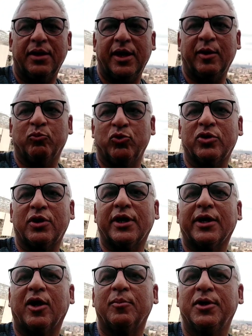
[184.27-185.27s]
É muito
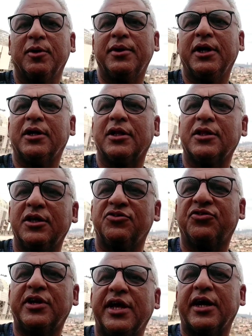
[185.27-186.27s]
legal mesmo e ainda tem
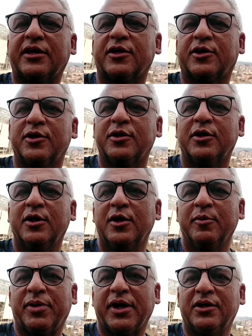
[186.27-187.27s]
esse deck aqui
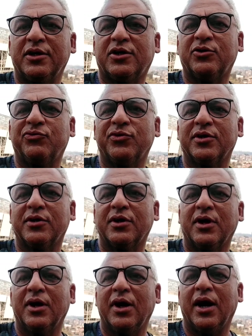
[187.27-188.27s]
para a gente ver
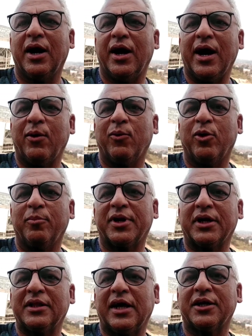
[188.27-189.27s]
a, a,
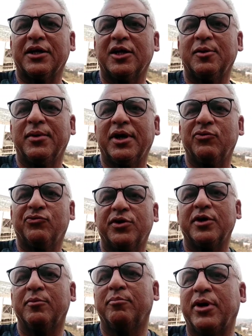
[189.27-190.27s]
obra da Arena MRV.